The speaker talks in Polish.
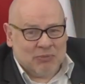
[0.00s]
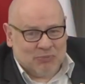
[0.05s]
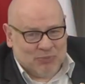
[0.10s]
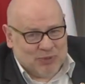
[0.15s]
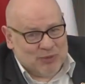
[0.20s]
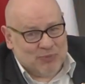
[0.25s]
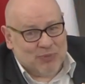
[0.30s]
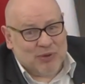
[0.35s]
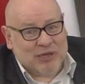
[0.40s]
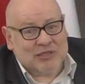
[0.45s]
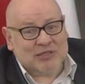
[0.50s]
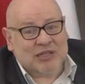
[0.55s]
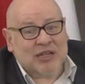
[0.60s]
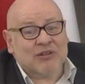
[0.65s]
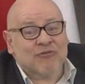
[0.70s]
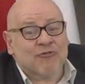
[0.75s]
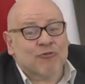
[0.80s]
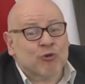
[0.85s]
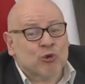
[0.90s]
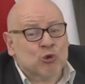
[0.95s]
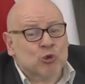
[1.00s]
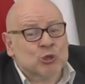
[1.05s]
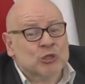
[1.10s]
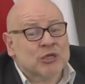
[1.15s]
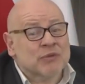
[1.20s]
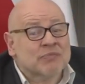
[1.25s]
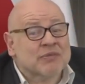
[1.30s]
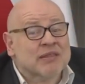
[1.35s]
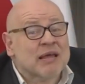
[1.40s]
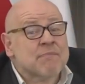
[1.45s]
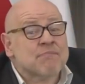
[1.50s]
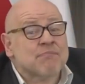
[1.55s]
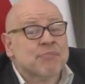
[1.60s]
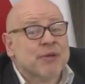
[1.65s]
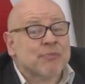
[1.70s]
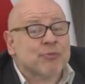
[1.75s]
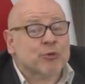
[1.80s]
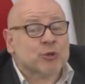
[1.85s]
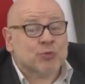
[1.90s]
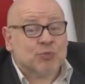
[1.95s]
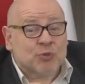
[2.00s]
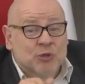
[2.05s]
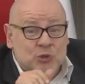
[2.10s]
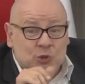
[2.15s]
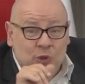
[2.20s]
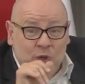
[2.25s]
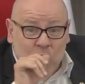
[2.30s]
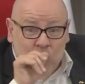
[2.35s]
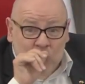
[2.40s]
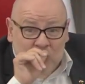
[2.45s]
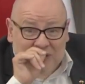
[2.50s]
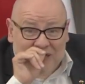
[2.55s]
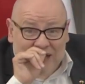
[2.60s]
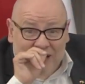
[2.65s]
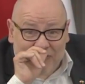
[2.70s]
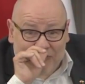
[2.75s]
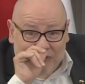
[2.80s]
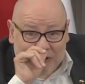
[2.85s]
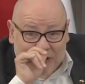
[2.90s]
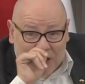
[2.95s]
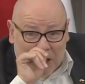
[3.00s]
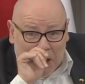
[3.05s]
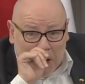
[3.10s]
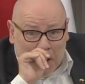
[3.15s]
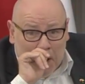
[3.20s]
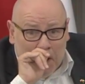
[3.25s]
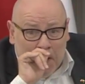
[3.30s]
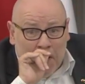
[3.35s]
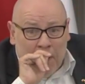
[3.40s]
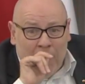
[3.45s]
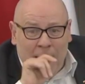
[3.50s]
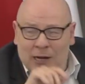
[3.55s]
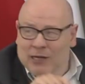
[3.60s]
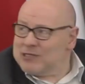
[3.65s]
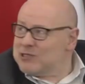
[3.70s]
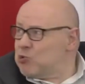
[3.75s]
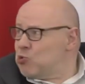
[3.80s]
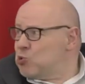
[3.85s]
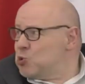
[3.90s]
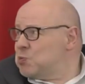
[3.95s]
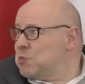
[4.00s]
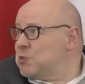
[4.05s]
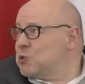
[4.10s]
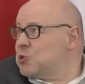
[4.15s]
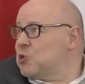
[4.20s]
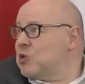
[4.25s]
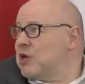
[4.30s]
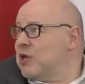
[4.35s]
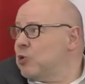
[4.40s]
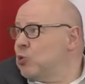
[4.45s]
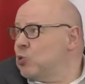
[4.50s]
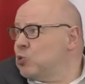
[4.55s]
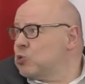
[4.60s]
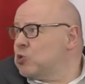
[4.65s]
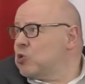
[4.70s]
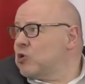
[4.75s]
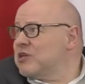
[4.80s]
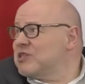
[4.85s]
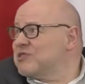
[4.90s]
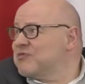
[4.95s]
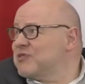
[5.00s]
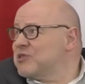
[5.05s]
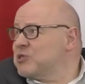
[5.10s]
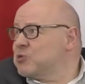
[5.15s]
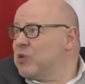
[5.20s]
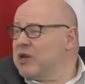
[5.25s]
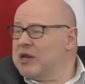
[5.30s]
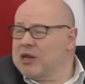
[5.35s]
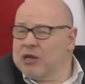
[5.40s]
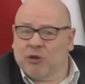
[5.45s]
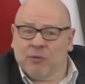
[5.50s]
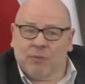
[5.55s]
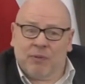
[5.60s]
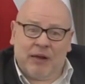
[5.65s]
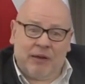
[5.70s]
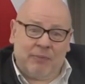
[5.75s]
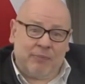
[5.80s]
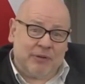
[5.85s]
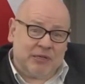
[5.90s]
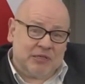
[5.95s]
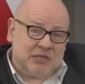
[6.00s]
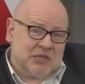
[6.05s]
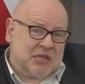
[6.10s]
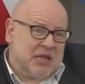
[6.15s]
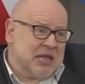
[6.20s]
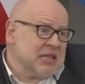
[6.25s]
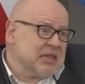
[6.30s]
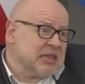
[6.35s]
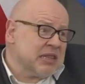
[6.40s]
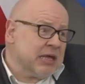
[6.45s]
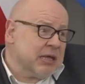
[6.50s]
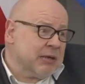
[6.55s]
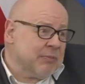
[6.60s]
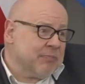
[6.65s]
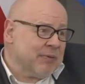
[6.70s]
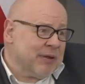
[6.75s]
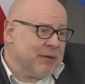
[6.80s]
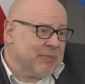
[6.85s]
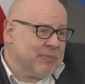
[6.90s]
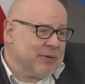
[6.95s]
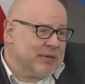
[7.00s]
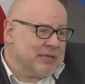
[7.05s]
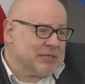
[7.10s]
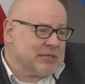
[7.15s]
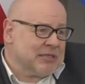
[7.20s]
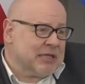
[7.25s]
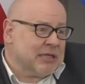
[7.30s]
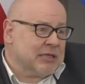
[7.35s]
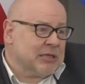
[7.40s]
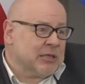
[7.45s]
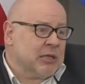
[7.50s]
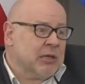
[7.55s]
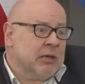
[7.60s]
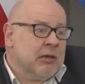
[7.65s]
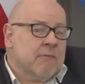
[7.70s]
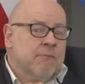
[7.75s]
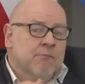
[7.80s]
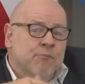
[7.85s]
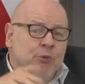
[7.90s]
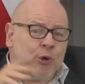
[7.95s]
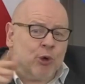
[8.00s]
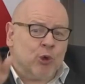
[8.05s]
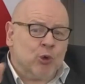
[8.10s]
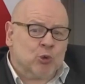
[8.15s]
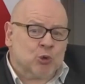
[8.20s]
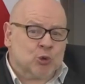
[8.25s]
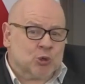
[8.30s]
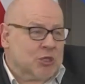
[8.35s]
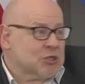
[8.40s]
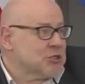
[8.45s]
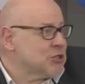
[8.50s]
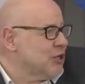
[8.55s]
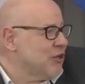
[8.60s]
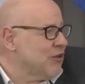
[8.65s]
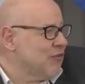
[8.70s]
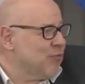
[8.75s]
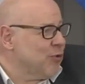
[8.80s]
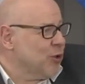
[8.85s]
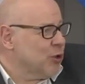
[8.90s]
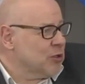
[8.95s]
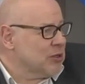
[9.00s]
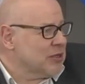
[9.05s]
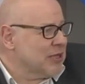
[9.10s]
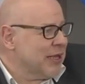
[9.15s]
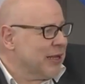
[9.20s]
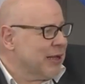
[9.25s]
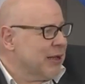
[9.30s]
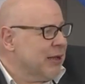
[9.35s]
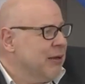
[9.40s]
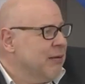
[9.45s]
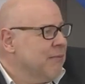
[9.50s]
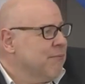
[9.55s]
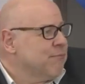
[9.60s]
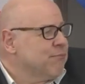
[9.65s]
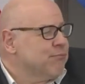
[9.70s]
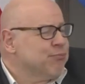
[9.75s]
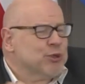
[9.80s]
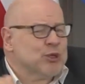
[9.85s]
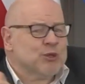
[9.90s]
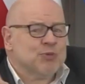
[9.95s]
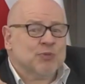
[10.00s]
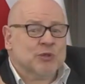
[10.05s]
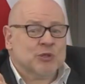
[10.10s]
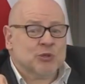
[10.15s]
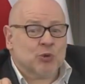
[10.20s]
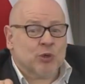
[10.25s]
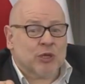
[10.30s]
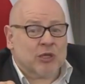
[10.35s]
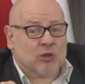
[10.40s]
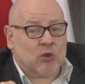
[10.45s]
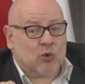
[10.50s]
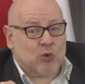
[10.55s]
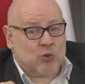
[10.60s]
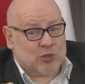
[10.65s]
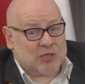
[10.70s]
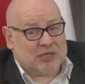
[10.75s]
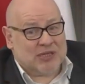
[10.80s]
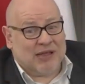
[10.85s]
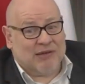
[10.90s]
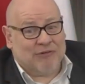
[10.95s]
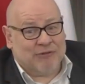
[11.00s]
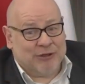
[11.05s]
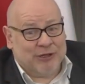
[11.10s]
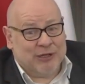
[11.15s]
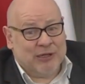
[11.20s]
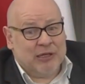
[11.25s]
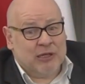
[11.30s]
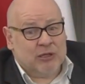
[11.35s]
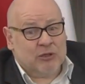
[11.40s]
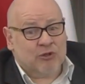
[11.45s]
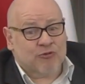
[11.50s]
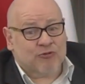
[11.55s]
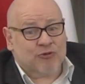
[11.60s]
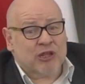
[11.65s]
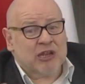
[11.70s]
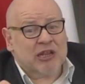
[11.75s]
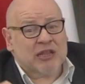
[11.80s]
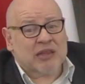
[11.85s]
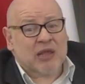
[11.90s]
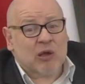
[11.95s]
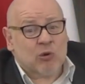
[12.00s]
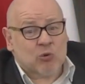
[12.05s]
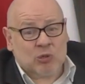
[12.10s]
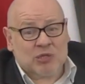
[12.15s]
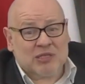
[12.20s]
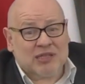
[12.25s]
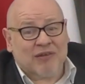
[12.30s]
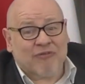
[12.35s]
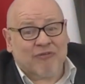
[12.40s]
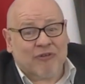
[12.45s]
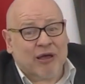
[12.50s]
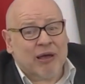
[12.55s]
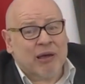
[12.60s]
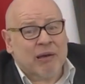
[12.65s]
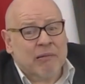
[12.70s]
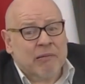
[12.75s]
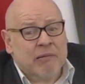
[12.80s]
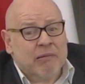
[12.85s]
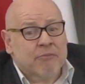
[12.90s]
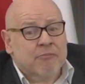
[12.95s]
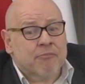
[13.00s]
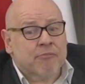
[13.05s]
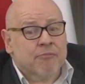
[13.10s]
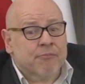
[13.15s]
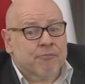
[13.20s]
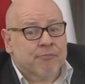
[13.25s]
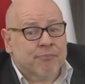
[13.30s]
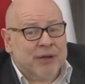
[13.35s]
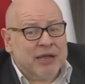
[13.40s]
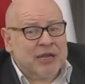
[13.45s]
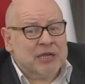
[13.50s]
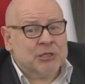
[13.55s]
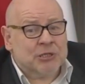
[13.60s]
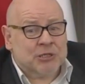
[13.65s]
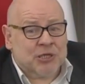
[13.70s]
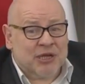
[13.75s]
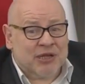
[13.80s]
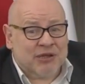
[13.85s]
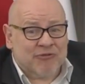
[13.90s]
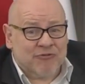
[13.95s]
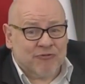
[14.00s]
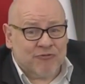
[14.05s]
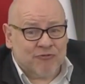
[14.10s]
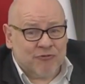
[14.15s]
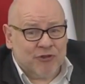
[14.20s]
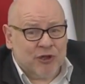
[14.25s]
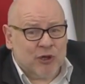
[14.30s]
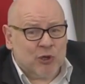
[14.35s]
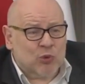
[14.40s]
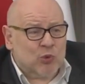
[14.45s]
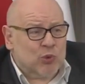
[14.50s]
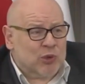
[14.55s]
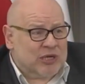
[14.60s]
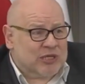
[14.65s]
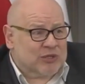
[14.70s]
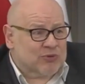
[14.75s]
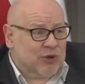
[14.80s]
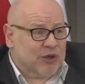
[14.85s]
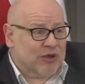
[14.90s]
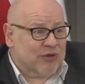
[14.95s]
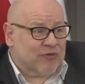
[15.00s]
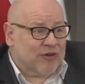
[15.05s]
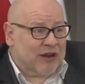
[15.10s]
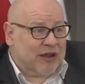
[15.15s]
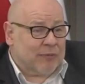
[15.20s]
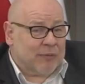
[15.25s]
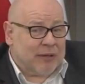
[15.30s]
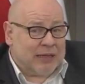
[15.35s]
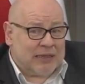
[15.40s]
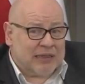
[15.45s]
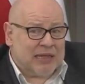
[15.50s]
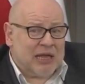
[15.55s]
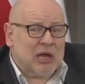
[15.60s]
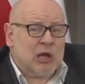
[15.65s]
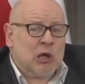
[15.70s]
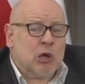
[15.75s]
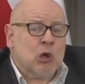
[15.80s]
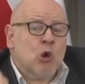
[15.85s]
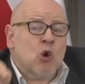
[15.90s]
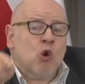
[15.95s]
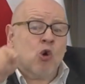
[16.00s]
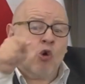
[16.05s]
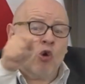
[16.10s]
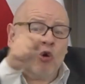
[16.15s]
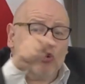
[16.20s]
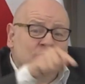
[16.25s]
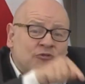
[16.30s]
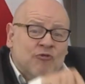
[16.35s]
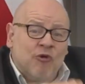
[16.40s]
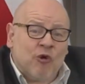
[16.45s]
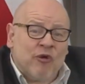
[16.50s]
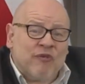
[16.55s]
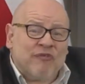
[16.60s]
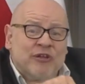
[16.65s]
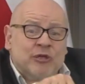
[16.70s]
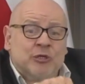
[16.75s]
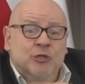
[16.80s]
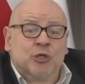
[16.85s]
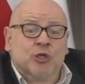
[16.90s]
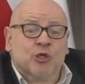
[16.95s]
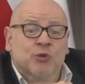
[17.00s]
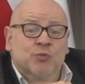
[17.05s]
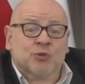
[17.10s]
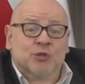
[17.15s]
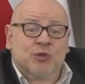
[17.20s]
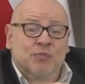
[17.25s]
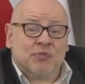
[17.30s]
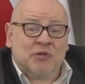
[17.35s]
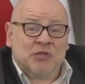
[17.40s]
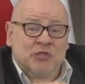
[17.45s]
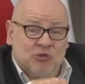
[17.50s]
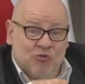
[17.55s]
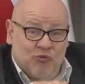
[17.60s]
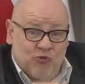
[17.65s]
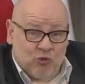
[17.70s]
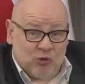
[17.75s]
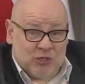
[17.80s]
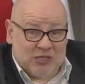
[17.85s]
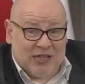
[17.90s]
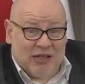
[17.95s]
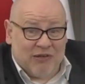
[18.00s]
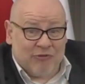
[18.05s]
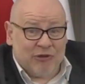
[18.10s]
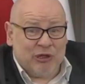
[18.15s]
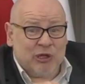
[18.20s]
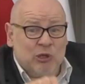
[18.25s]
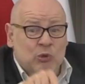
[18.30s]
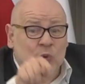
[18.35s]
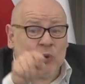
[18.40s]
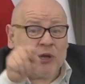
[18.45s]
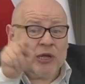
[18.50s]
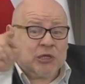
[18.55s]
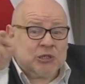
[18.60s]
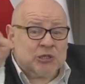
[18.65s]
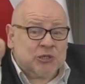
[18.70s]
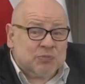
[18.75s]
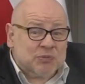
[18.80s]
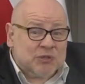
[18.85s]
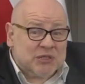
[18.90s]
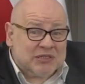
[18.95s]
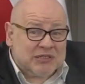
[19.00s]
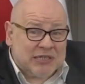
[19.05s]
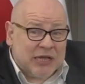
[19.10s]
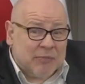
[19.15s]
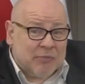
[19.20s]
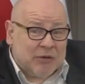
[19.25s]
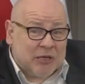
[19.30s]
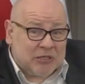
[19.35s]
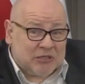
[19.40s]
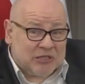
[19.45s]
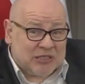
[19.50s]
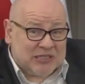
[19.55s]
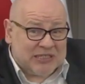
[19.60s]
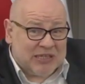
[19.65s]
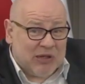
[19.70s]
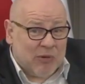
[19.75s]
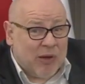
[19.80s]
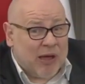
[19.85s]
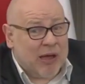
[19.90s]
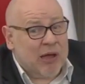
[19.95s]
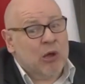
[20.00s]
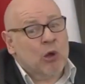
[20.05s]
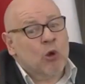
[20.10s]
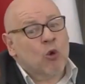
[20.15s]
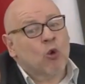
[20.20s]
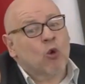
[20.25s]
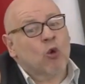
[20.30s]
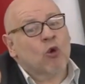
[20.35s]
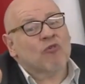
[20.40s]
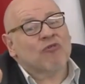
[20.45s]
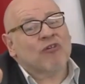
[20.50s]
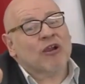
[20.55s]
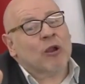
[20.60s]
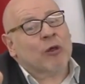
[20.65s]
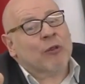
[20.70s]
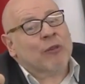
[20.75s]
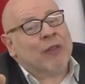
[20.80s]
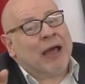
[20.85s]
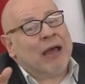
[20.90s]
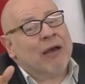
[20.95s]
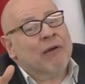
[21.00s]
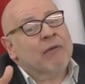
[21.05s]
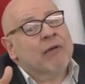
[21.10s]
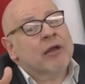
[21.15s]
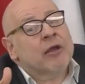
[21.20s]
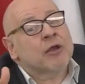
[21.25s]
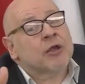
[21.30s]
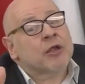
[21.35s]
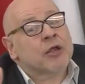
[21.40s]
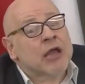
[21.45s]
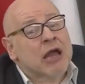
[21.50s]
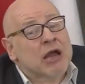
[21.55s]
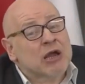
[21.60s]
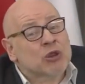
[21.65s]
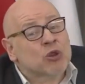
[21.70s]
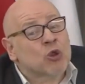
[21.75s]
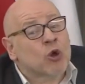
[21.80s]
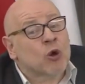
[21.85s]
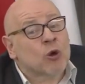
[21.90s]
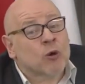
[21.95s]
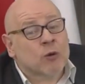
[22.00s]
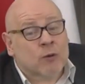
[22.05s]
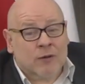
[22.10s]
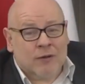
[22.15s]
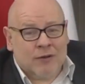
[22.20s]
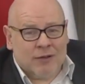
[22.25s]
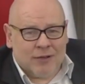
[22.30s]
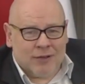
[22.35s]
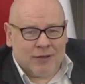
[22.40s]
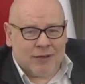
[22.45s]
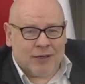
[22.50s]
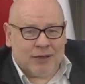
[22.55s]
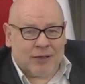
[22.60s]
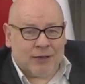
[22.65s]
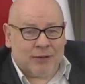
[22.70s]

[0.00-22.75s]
pan prezydent w różnym tempie podpisuje ustawy, tak? Ale załóżmy, że ona jutro jest wysłana do pana prezydenta i pan prezydent pojutrze, czyli w piątek, podpisuje tą ustawę. To wtedy ta ustawa będzie w niektórych swoich fragmentach odwoływać się do przepisów ustawy, która jeszcze przez Sejm nie została uchwalona. Jak to e,